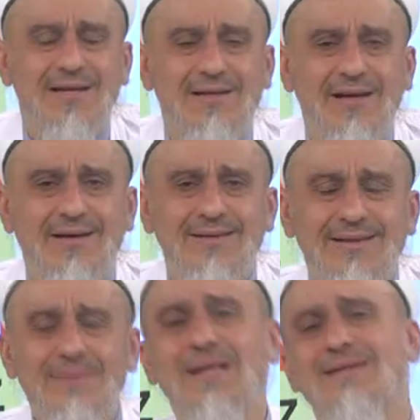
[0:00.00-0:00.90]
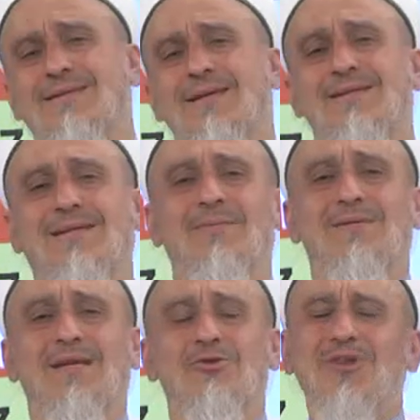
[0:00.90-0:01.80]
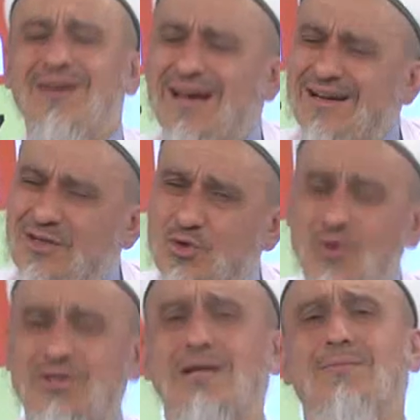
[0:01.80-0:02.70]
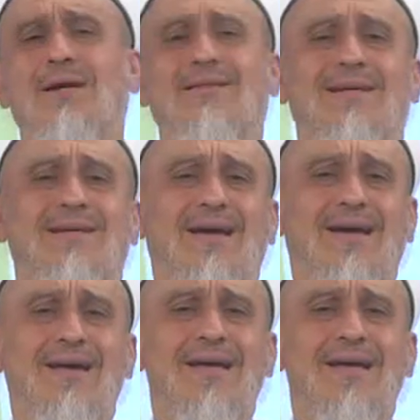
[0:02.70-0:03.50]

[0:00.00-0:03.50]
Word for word: ya, kıymetli seyircilerimiz. Şurayı artık çözelim artık ya.